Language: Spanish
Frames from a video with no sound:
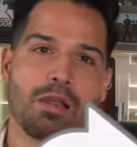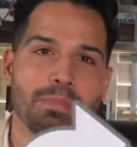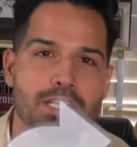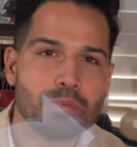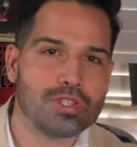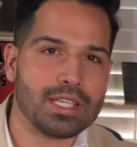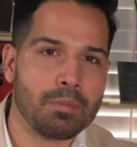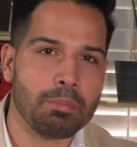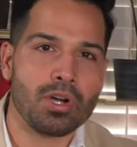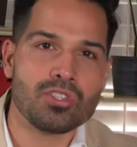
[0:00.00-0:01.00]
Al mismo
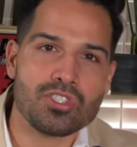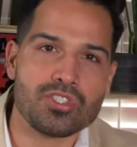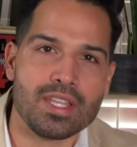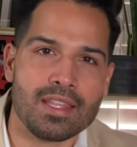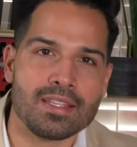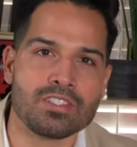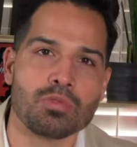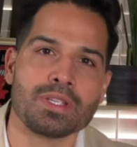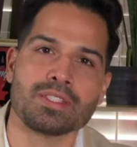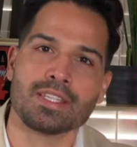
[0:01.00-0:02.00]
tiempo, si ustedes
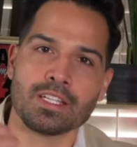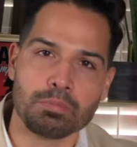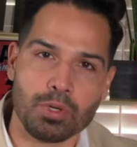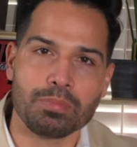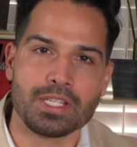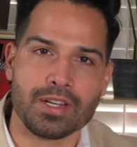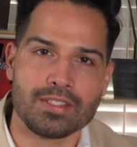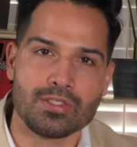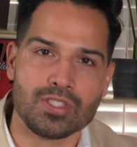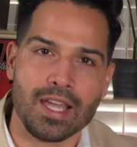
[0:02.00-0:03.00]
no me siguen por mis
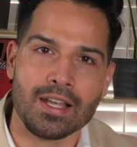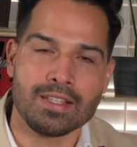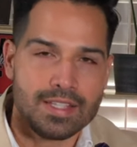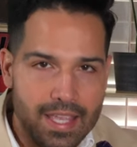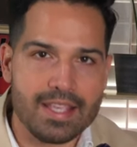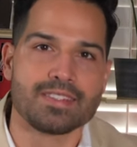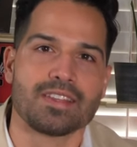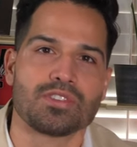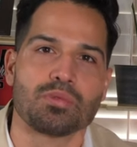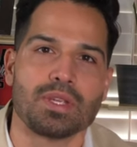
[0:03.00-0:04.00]
redes sociales,
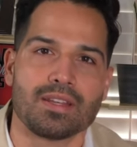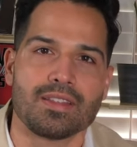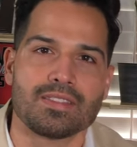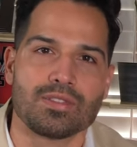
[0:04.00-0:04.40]
estas son mis redes